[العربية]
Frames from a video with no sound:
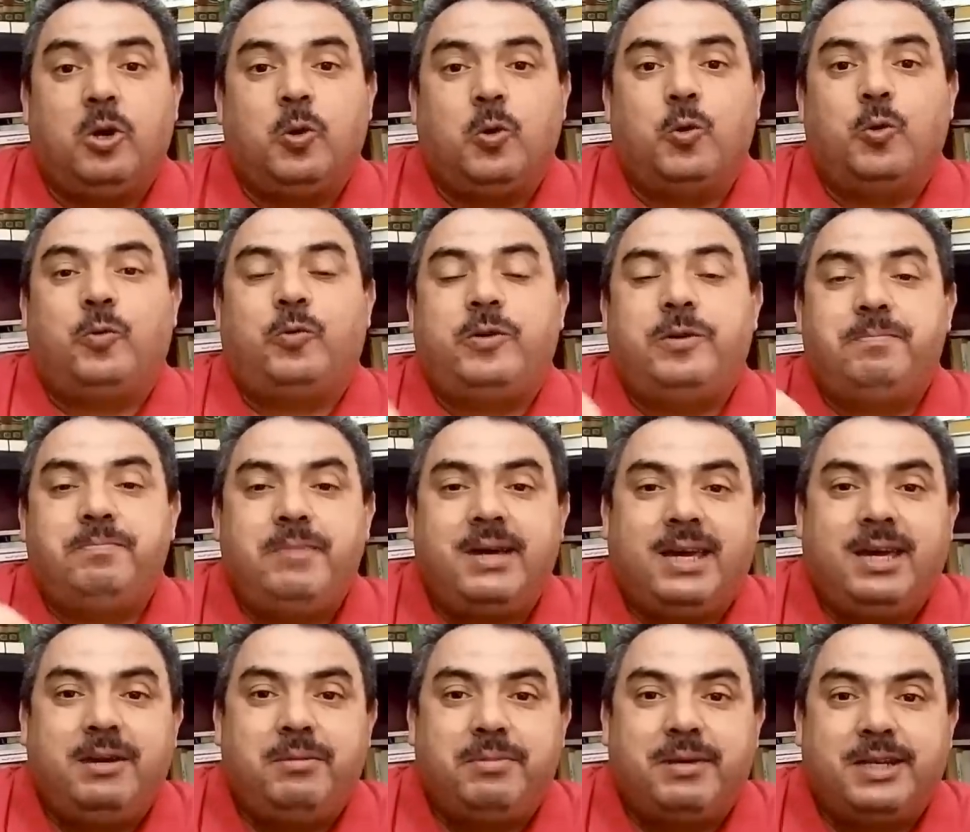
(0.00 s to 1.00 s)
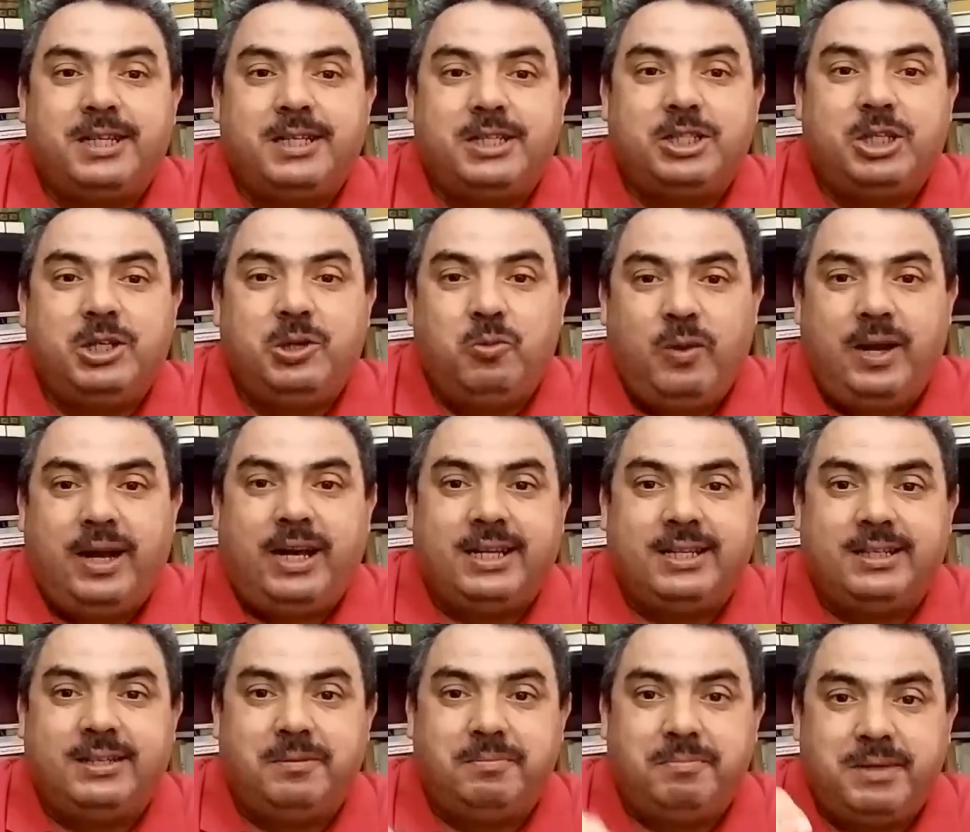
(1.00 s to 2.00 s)
وفيما كيبغي شي
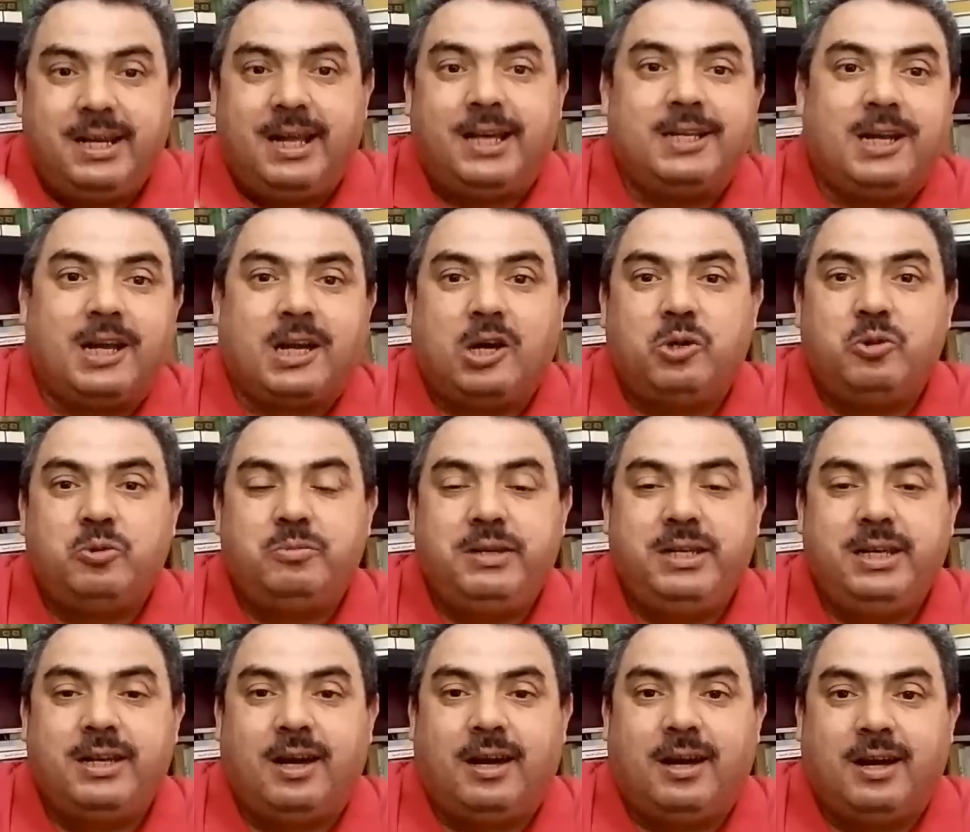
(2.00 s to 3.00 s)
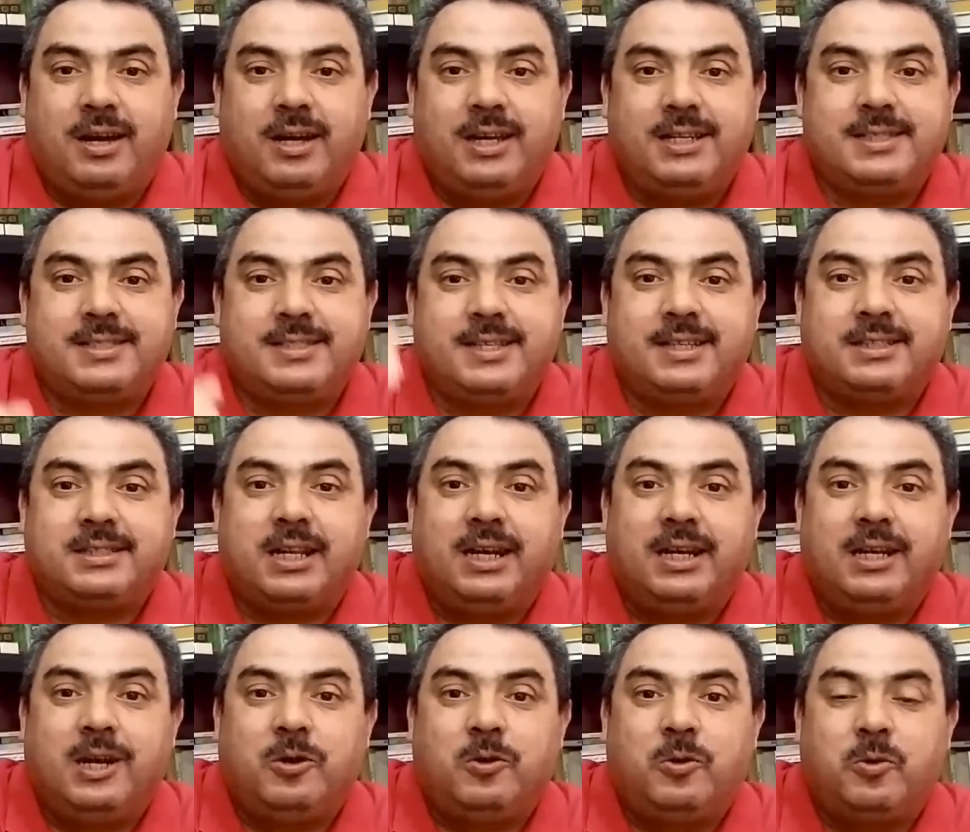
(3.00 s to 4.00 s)
واحد من هاد القوميه يسيطر
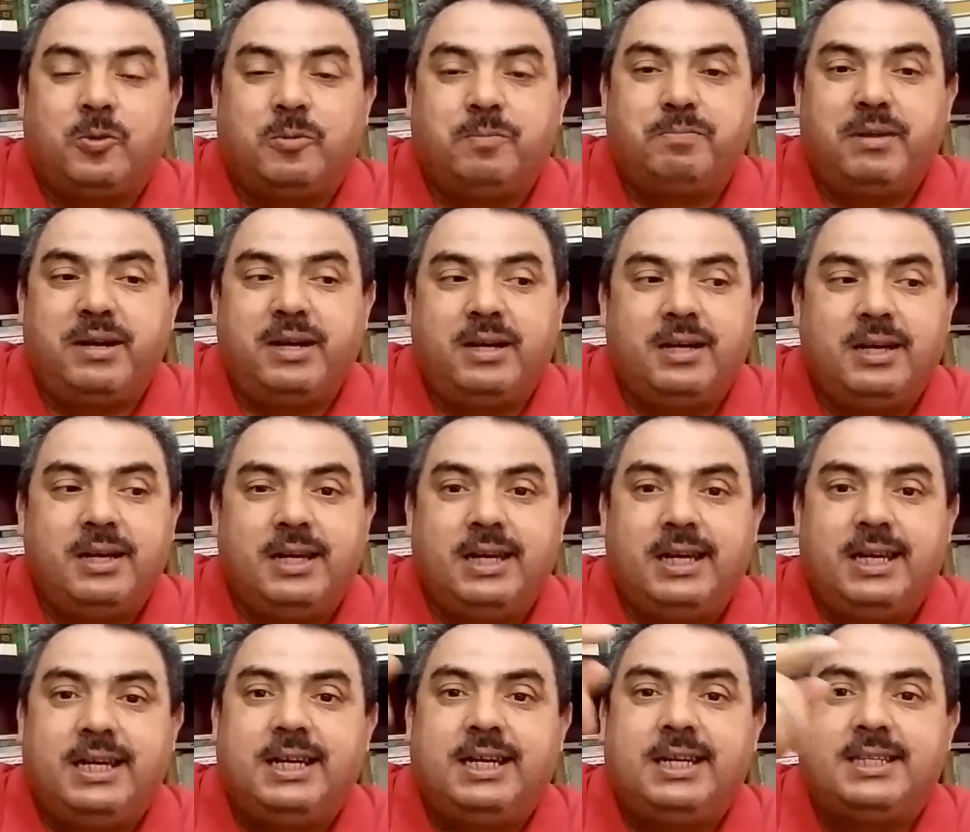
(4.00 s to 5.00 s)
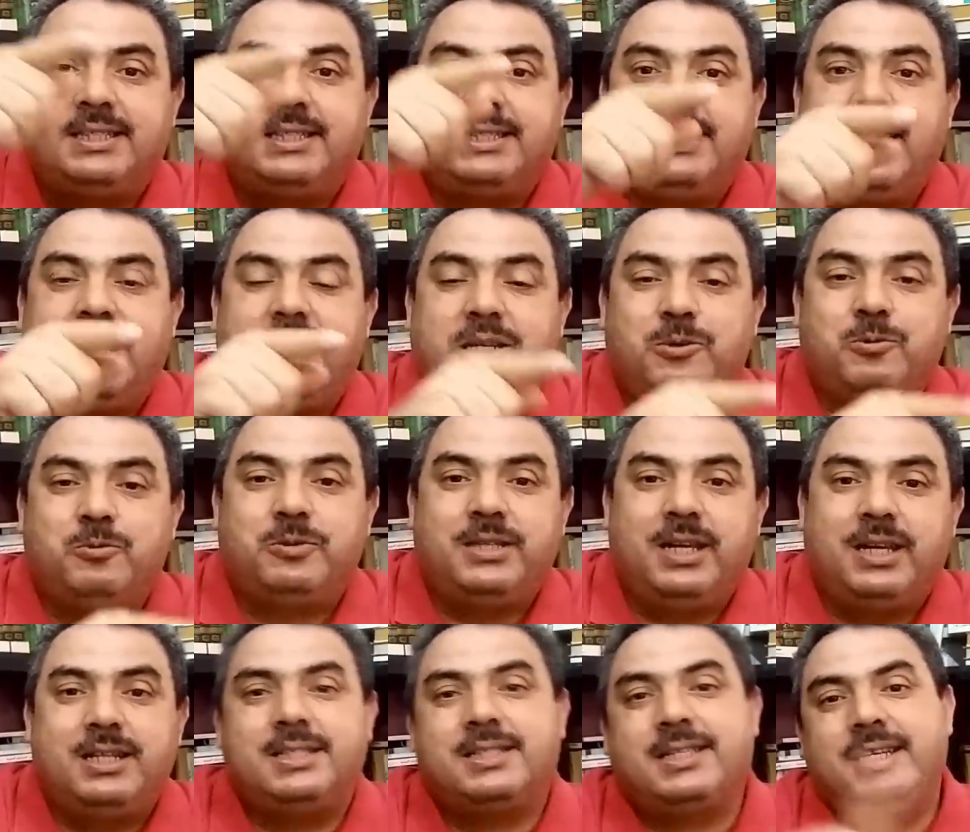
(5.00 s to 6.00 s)
على اوروبا الثاني
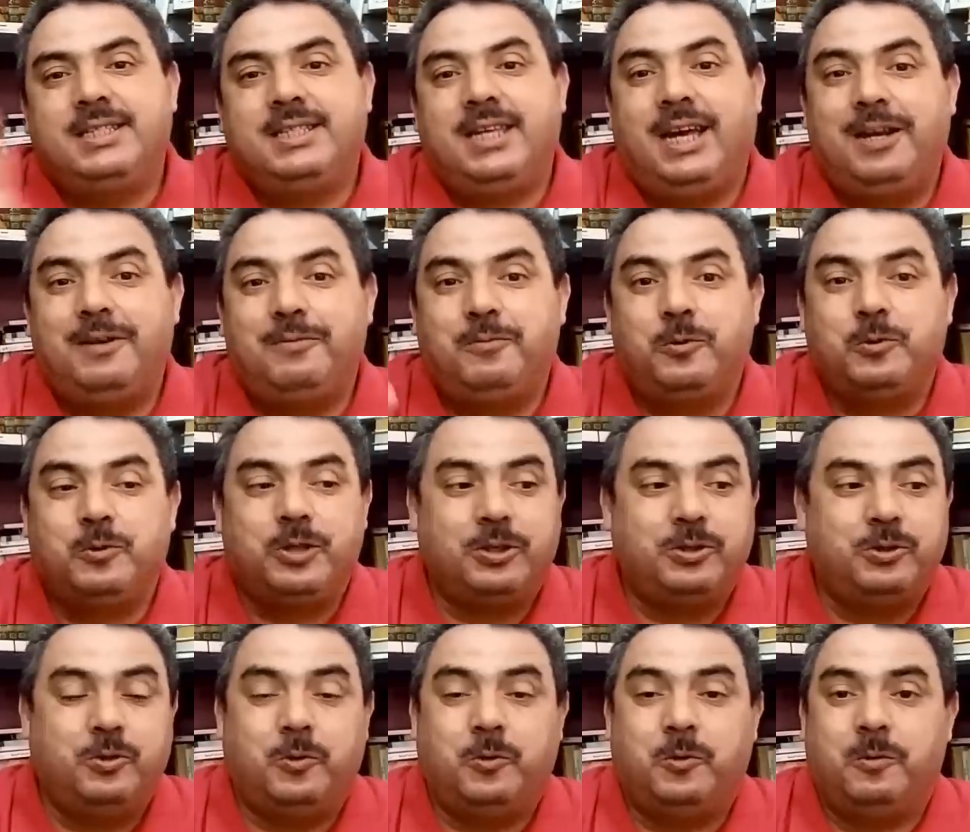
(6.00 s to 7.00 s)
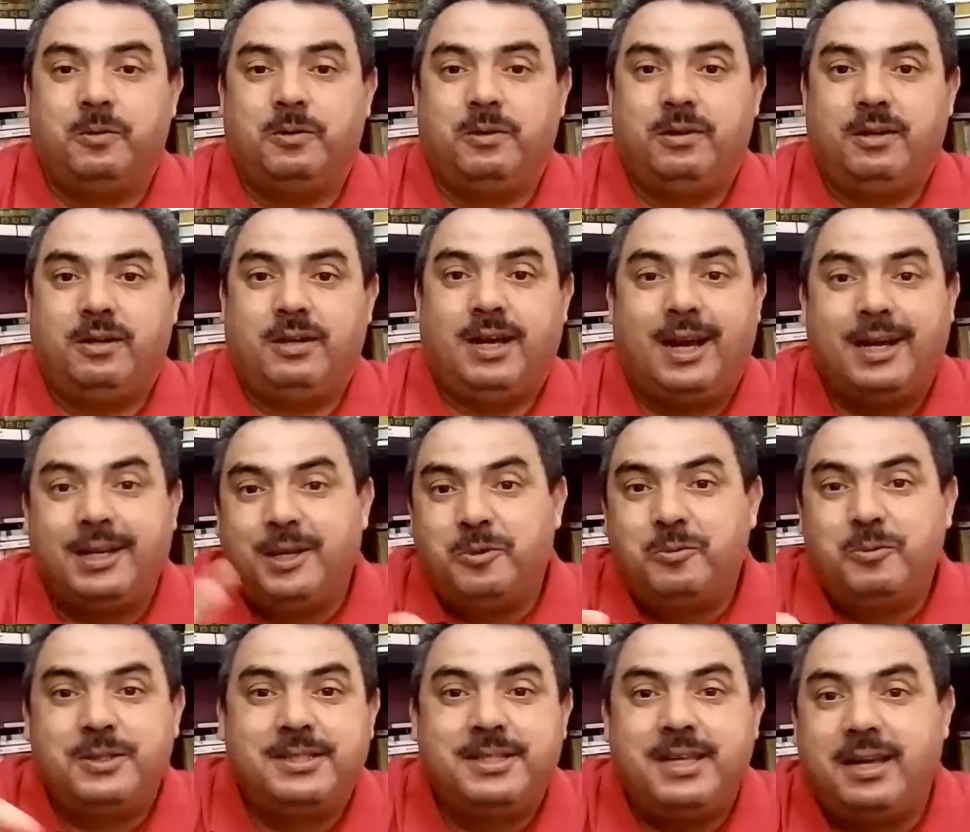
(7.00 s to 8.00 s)
والثالث كيتحالفوا ضده هذا
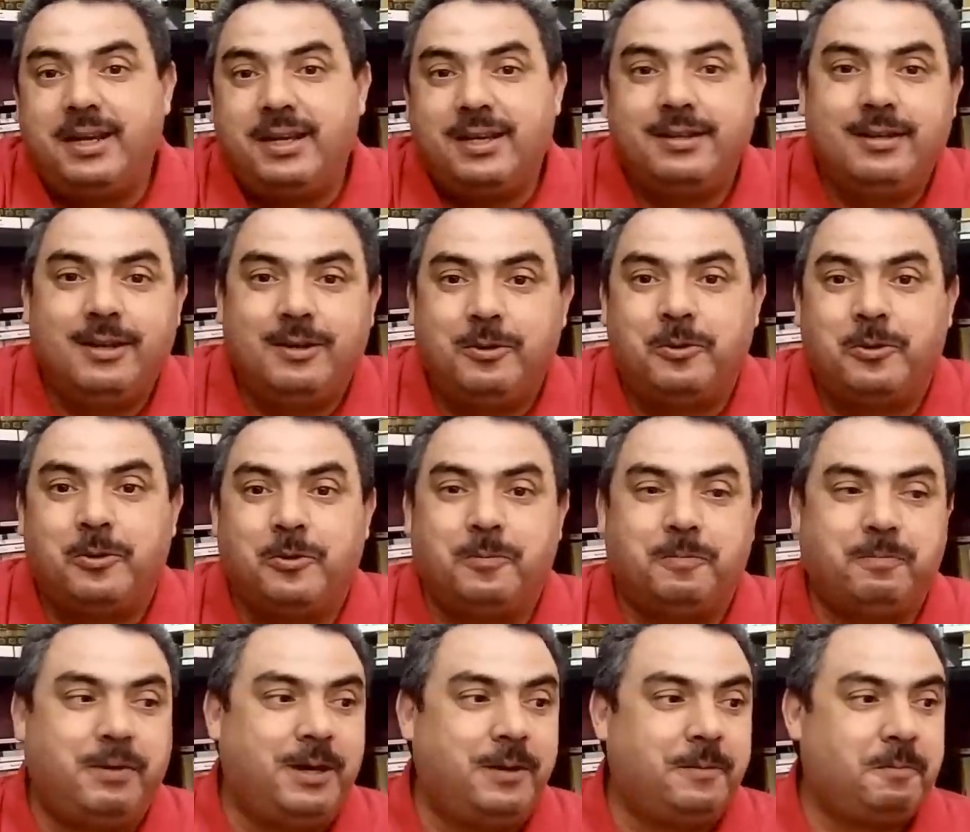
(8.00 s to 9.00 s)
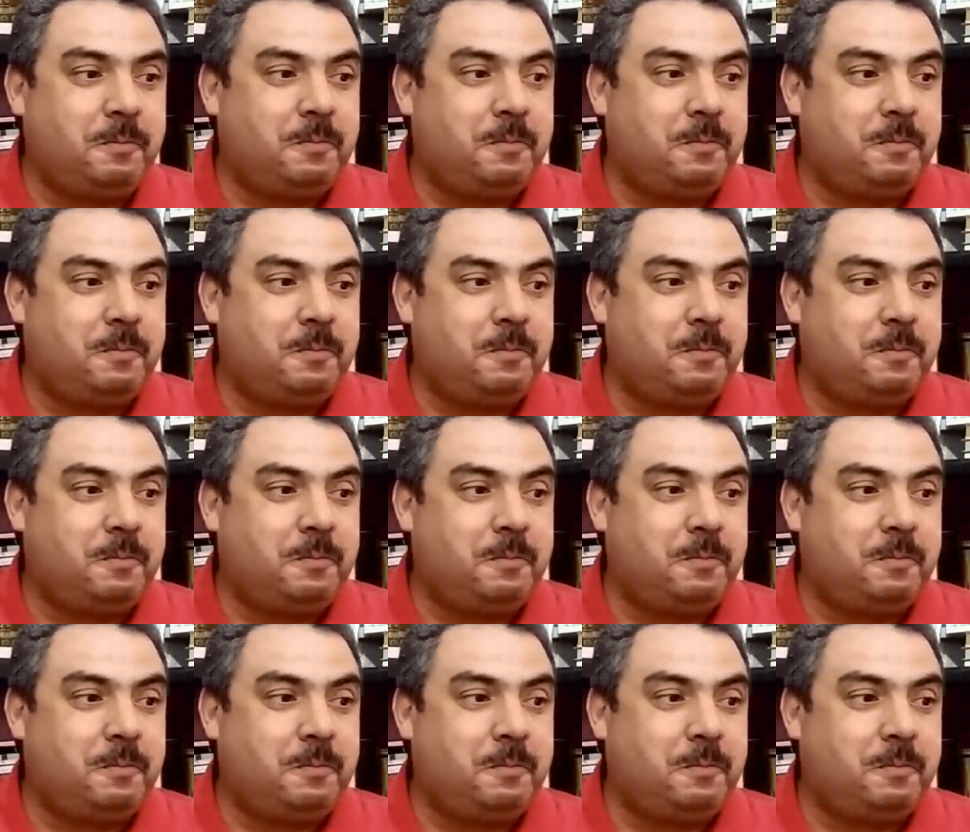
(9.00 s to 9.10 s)
هو التاريخ ديال اوروبا